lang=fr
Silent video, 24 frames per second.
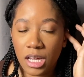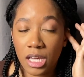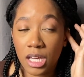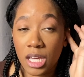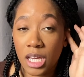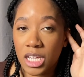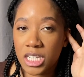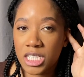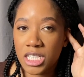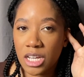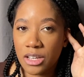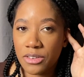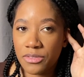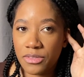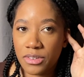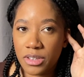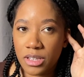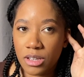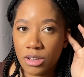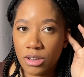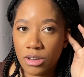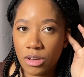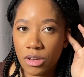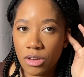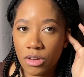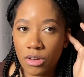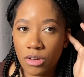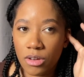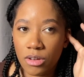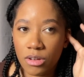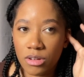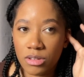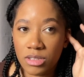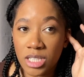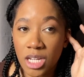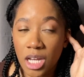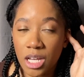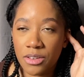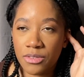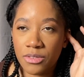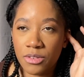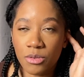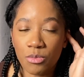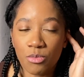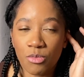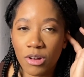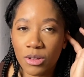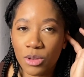Et j'avais, euh, j'avais
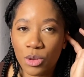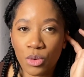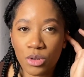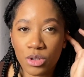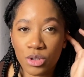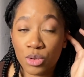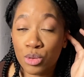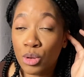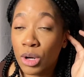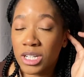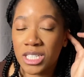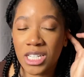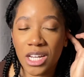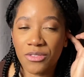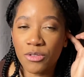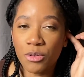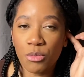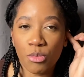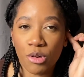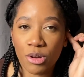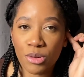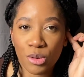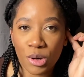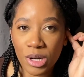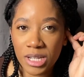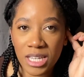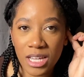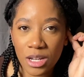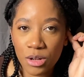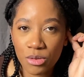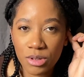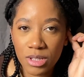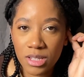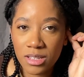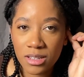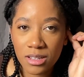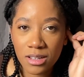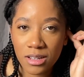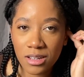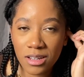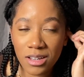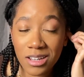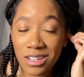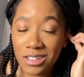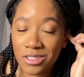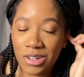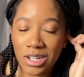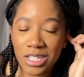au moins, je crois, j'avais au moins 3 kiloïdes
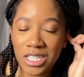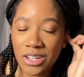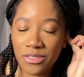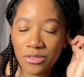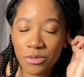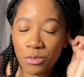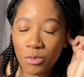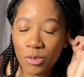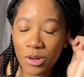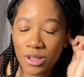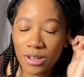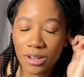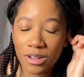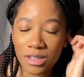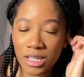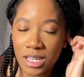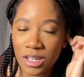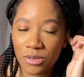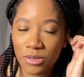Je crois, j'avais au moins 3